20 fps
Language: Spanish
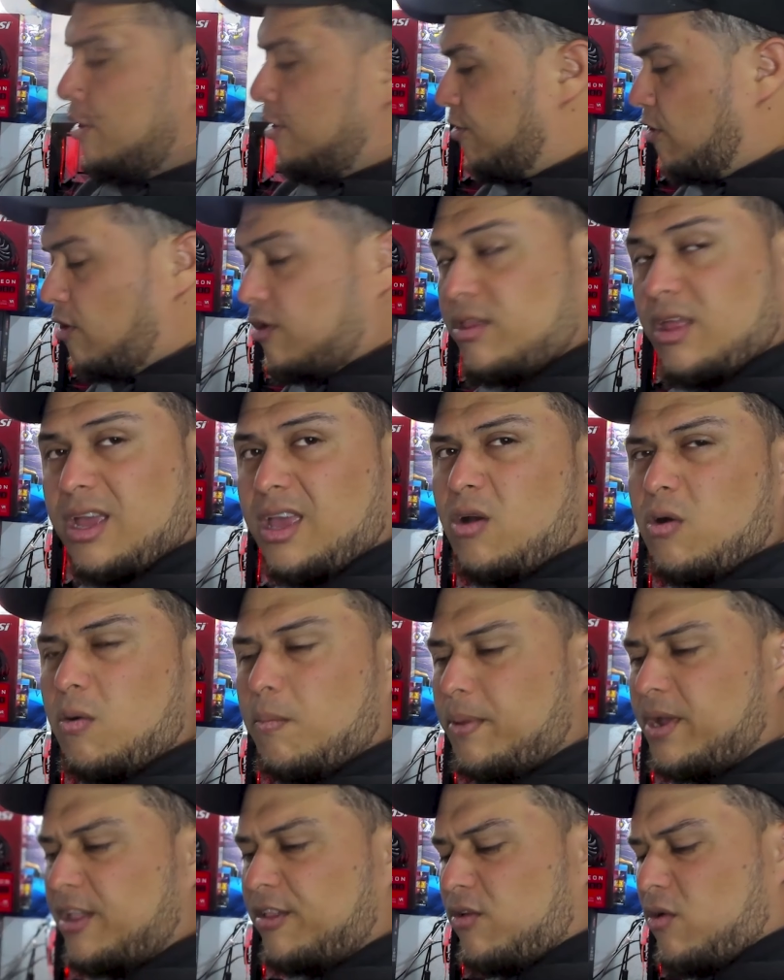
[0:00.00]
Sota en
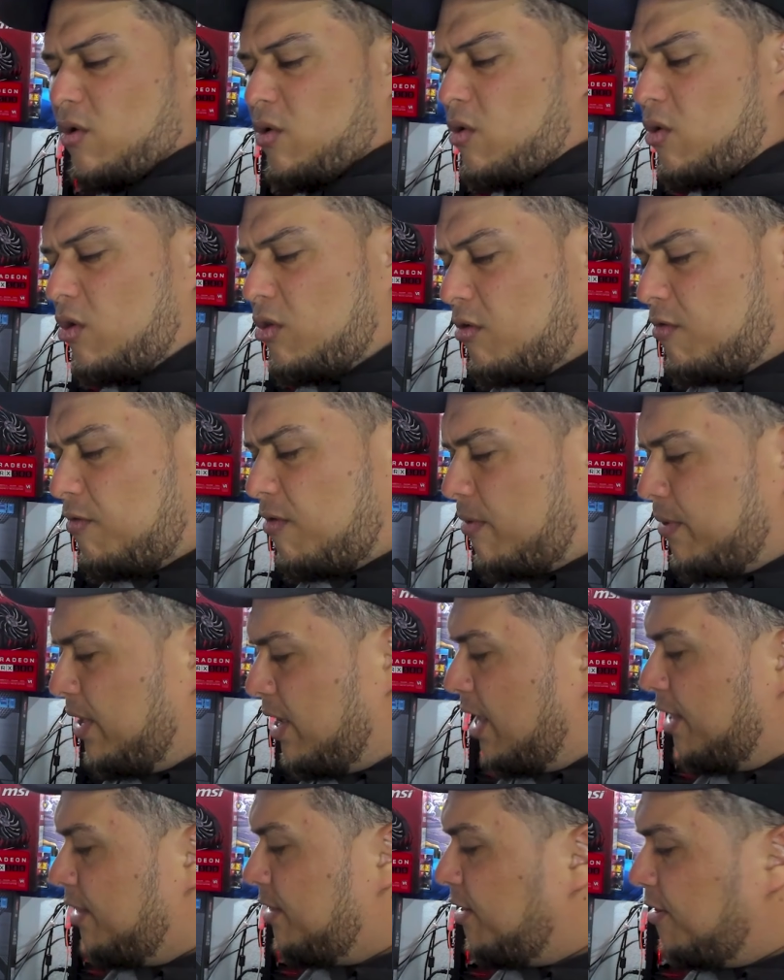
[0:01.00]
comparación con otros
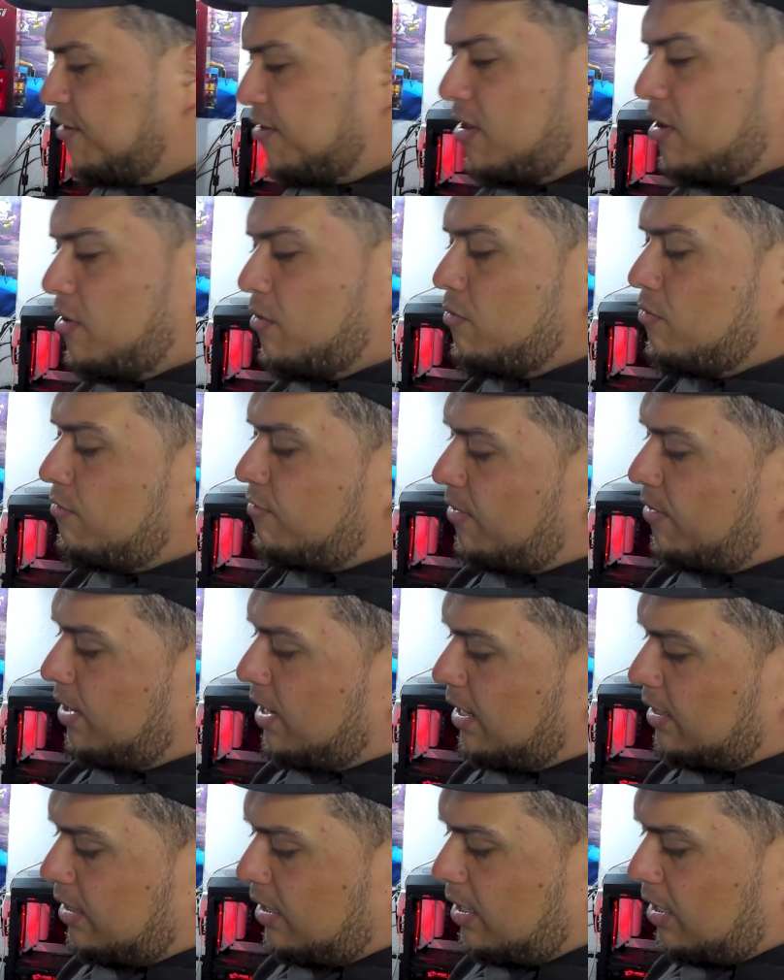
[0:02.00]
fabricantes es un
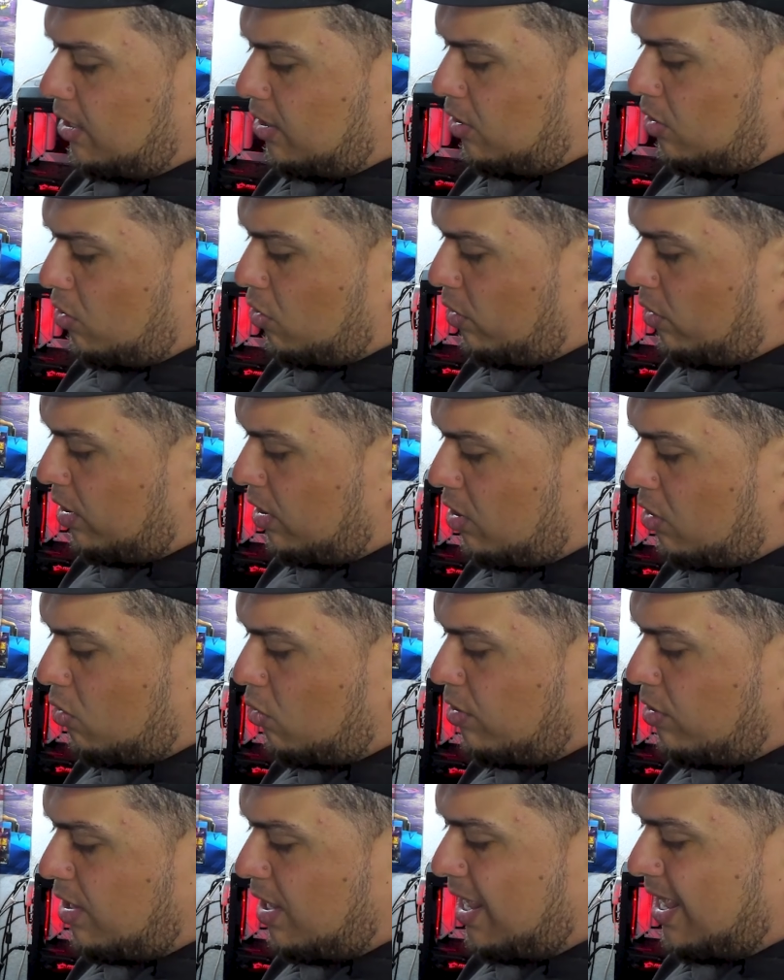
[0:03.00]
fabricante que no
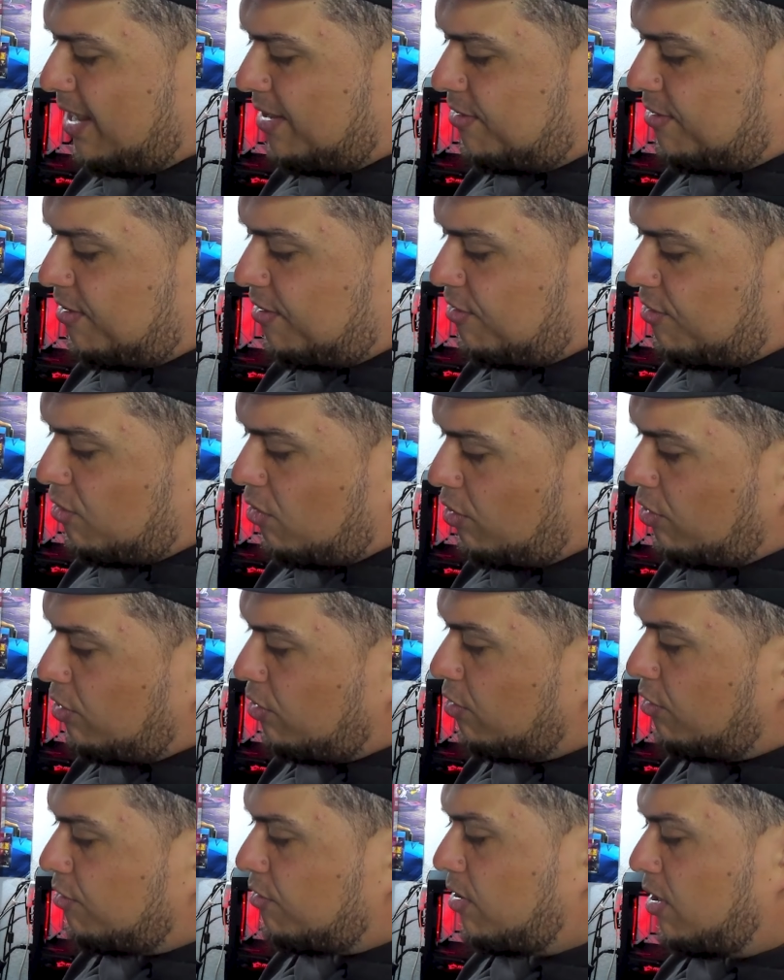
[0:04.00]
incluye
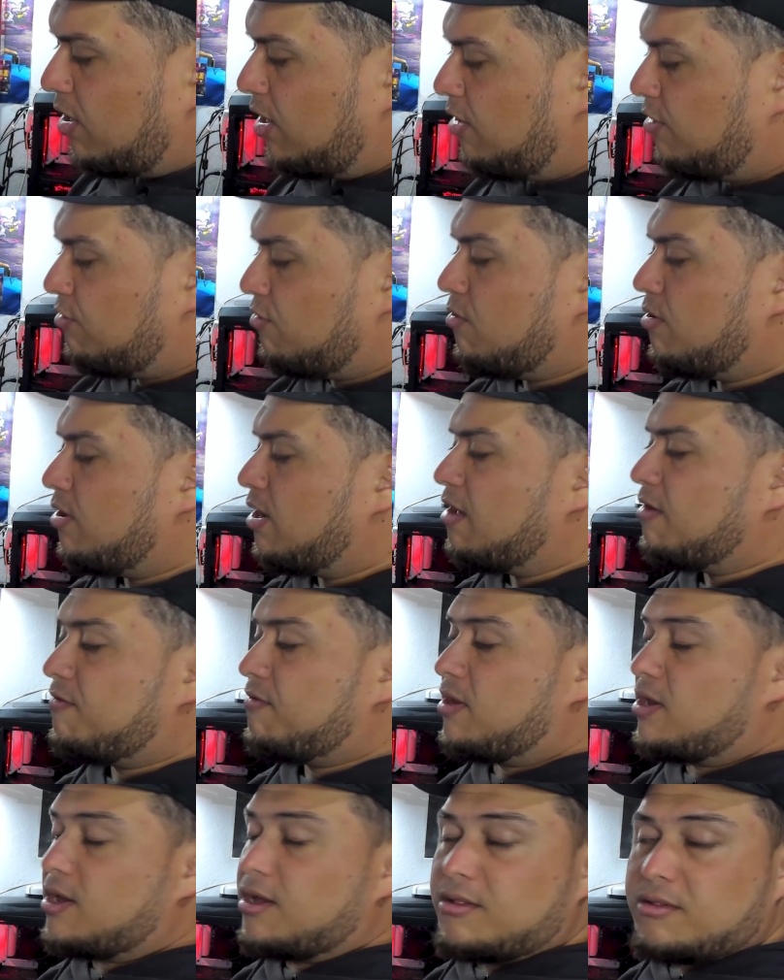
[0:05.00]
accesorios en sus
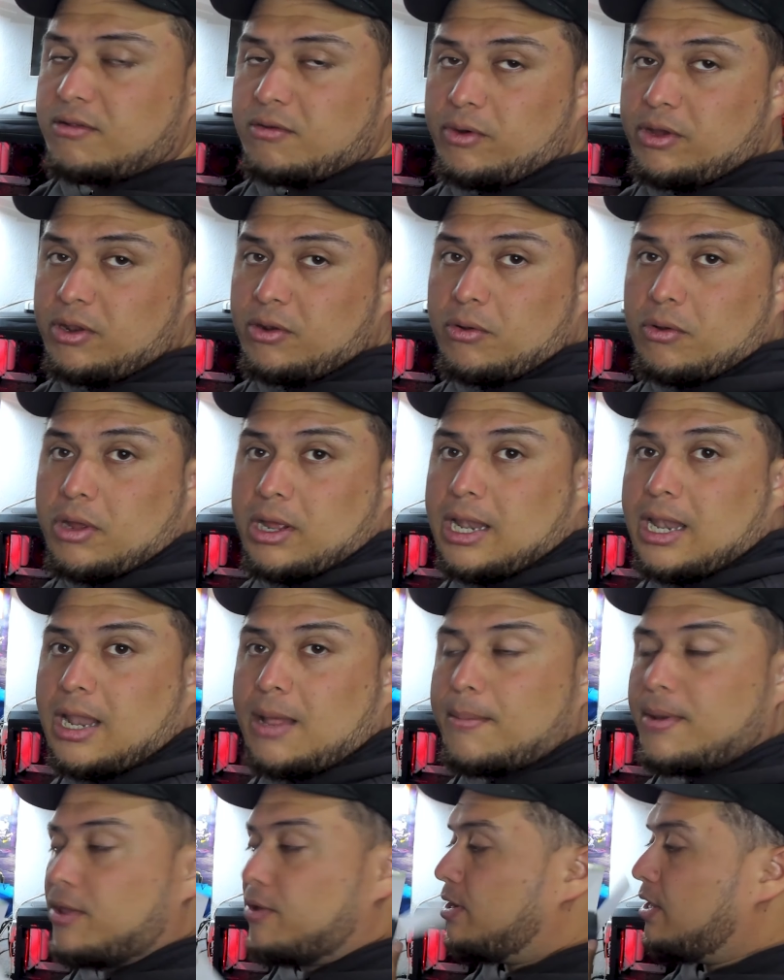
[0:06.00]
gráficas, bueno, en la
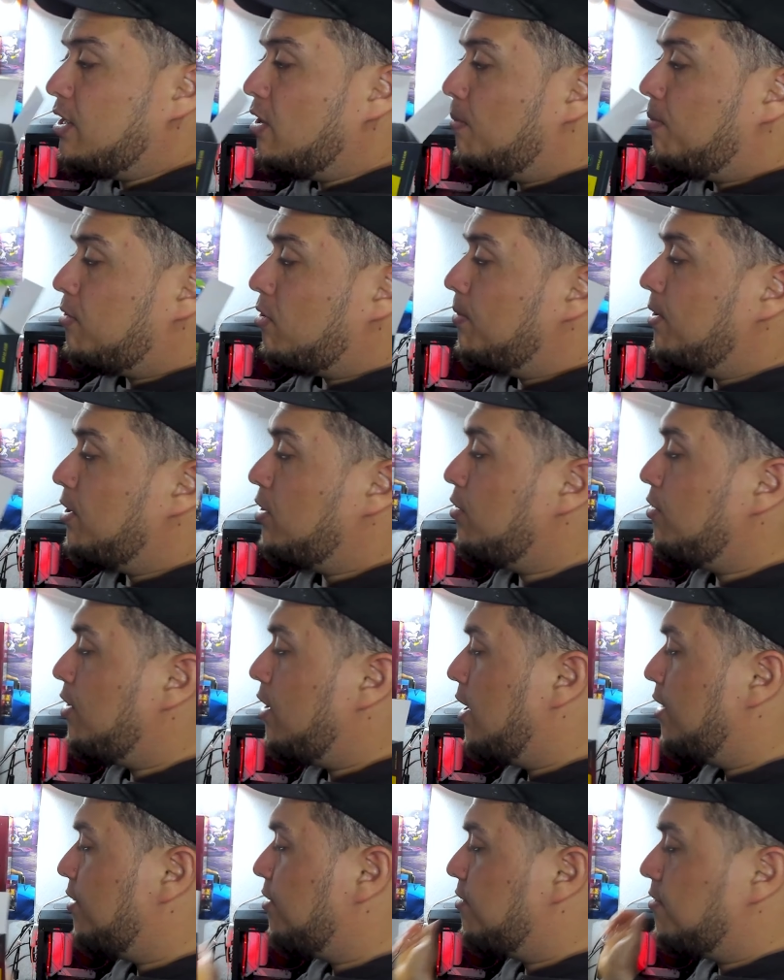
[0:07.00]
mayoría, por lo menos
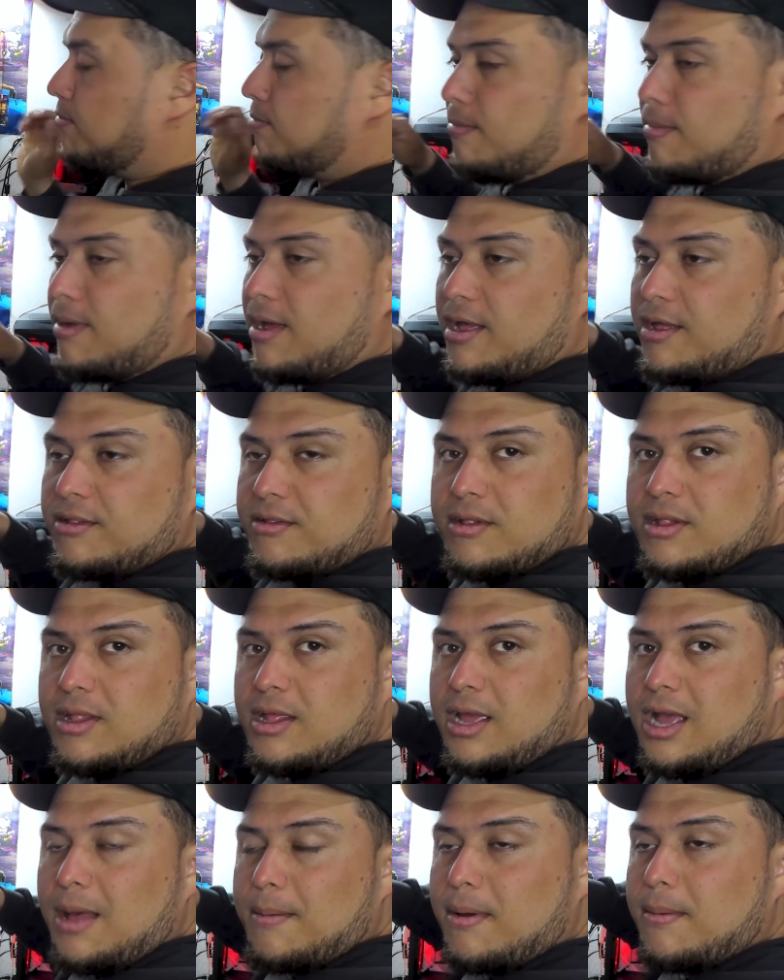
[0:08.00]
las más
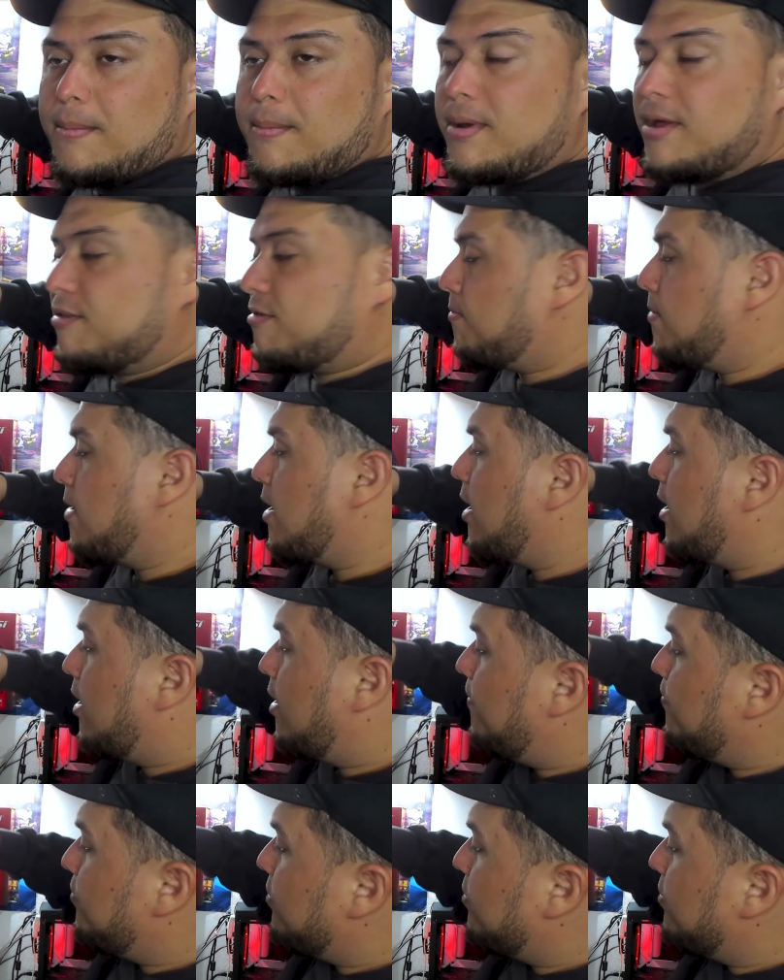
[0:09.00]
de gama más baja.